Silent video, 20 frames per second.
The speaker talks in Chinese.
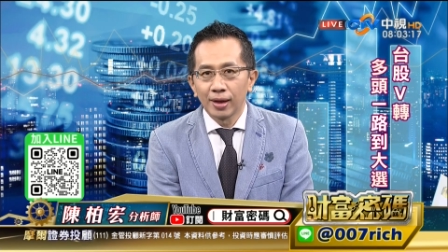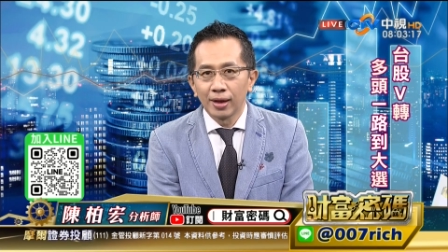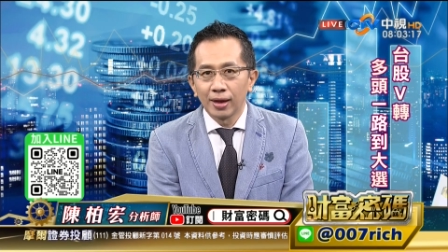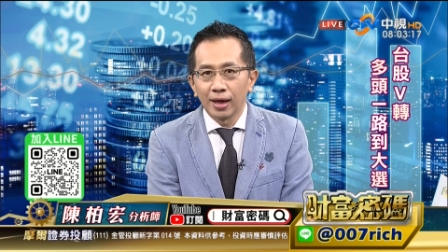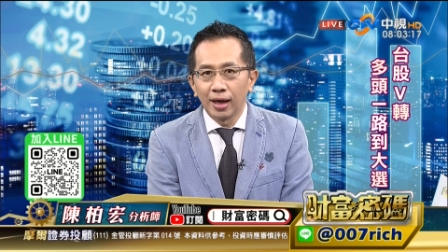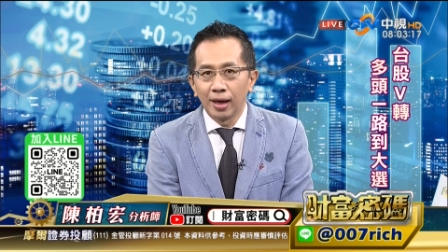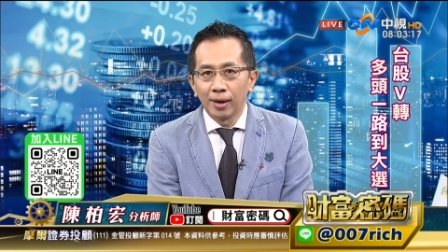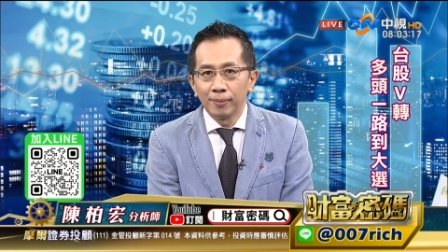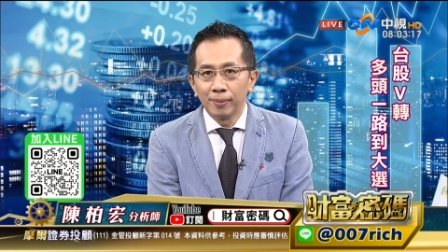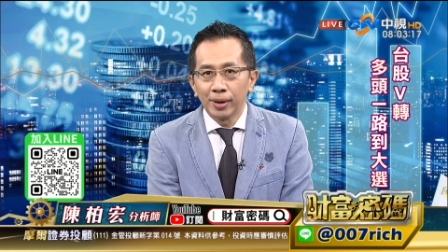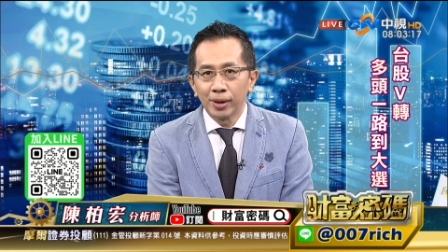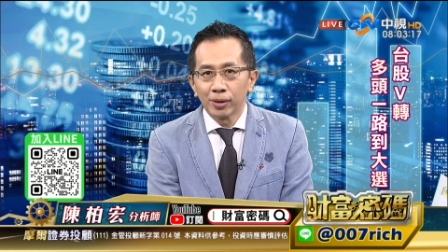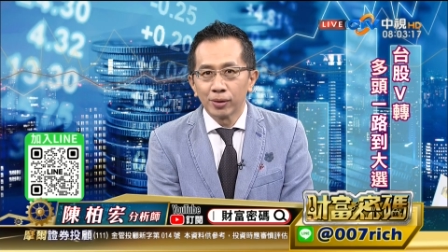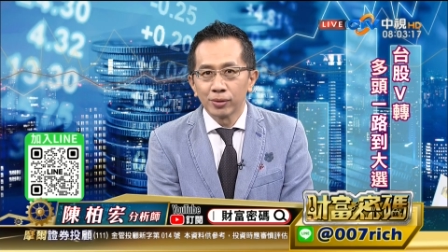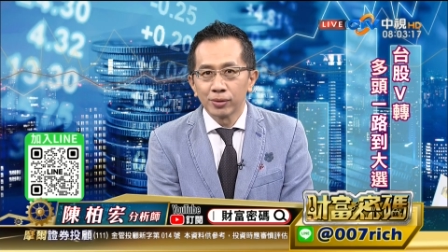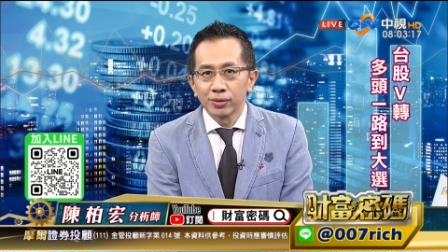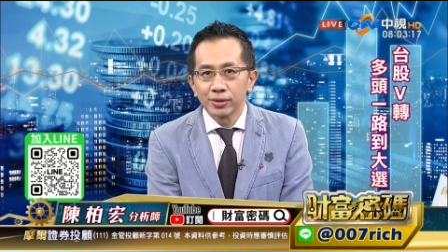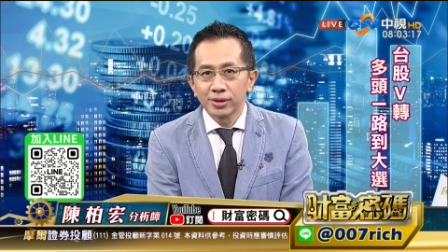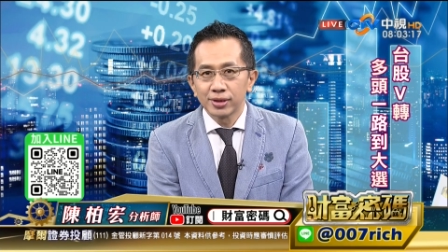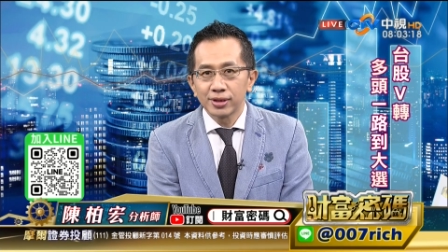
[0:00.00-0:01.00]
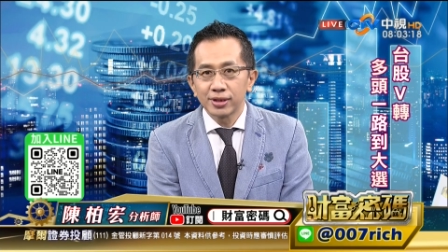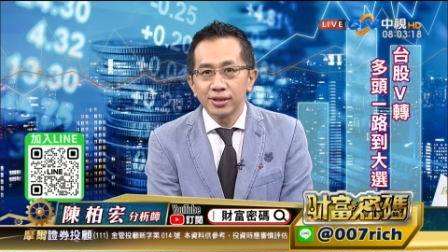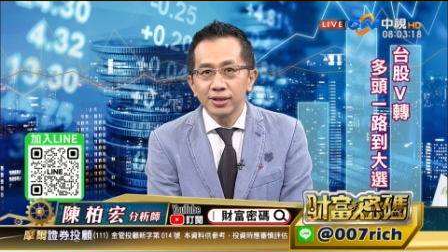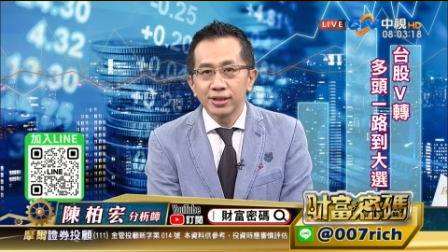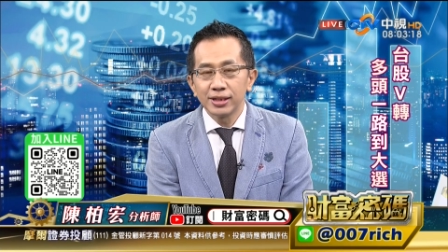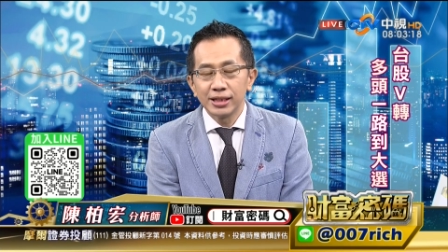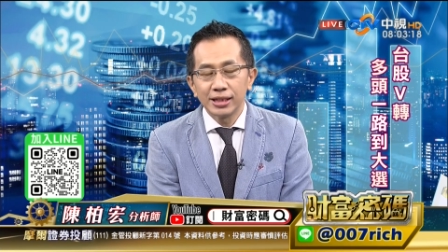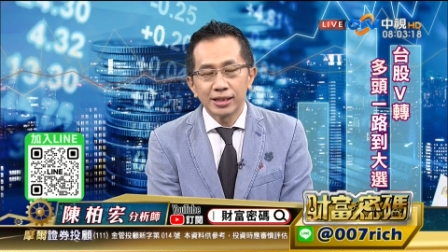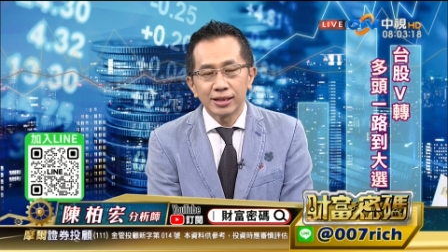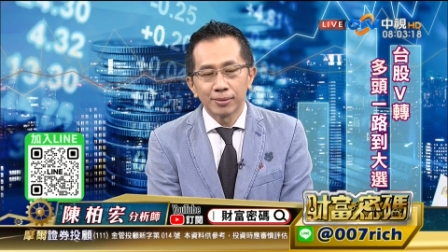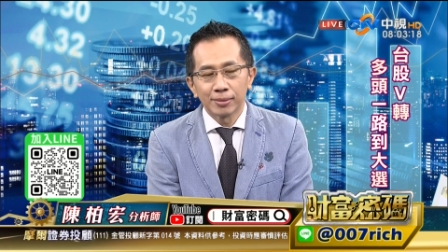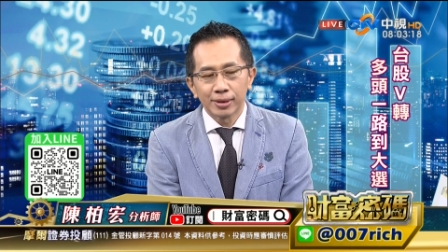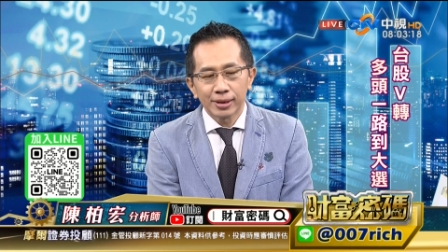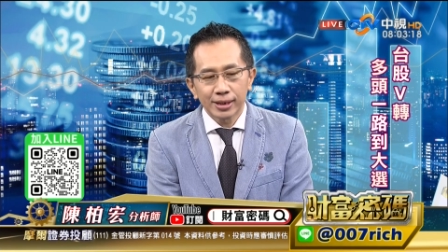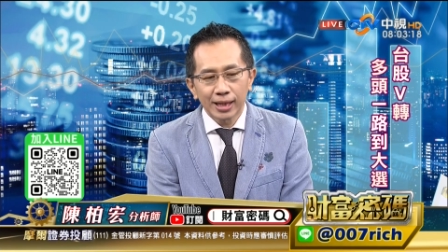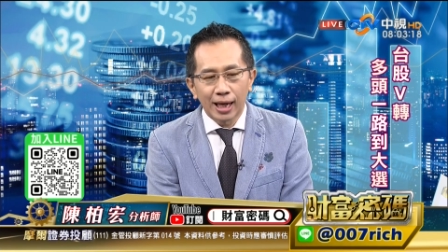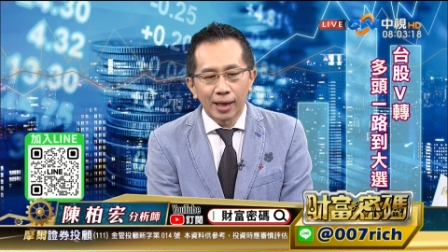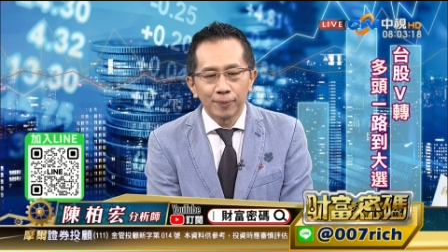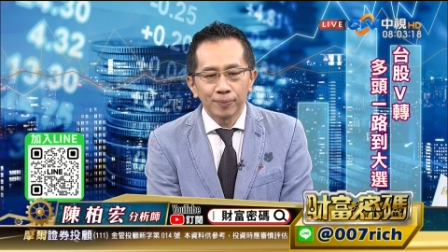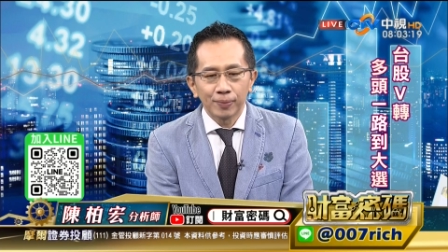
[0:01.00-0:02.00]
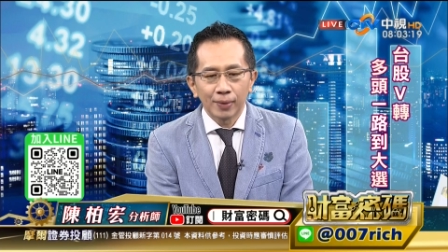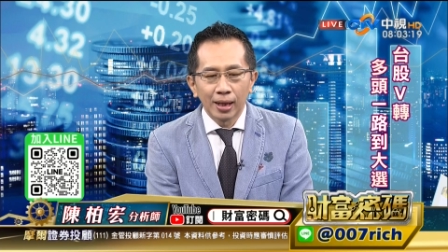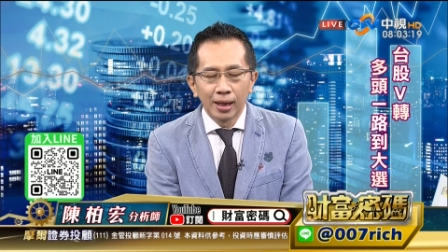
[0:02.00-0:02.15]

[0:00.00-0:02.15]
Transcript: 啊没有刺激这么大，